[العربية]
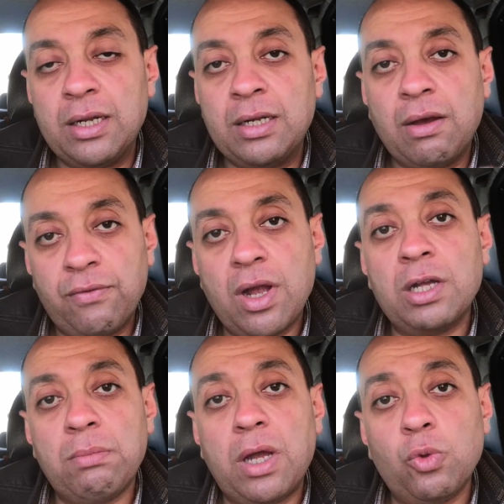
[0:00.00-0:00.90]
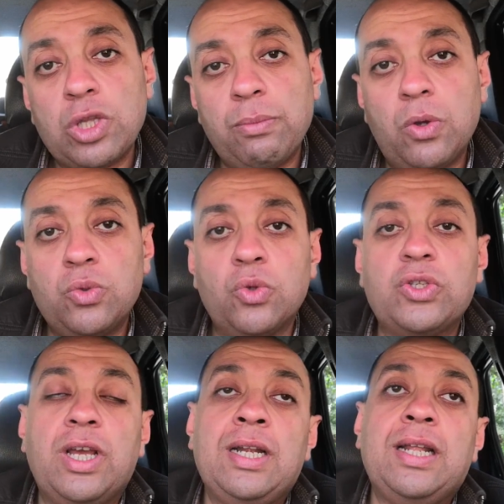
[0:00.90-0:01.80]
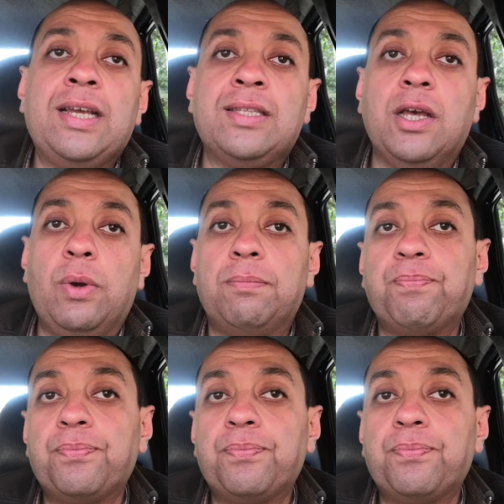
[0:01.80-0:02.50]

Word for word: الافكار المغلوطه بخصوص الدواء